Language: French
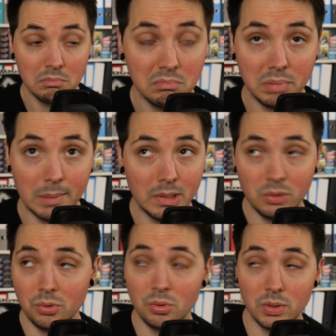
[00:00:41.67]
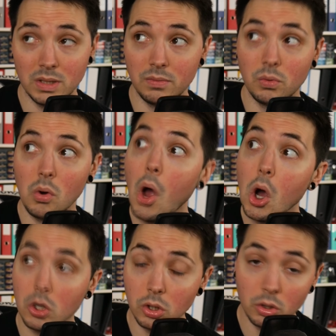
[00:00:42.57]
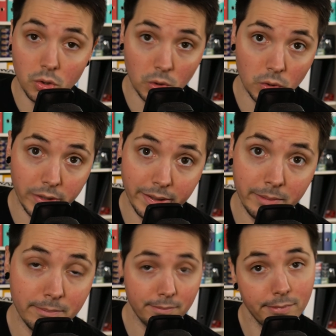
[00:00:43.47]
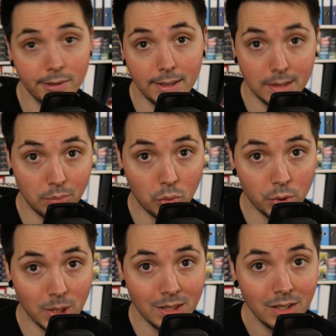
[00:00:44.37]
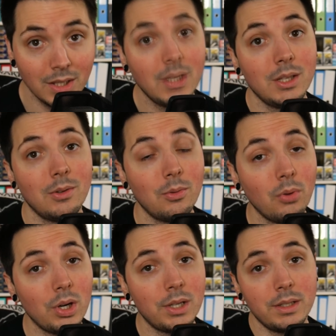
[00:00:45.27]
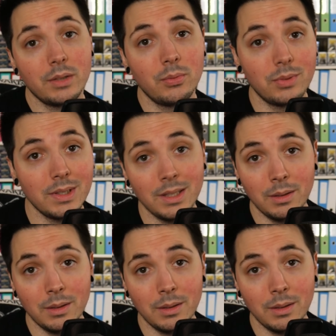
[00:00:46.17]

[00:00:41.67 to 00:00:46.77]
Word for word: pas mal de choses qui vont encore changer l'année prochaine. Donc voilà, écoutez,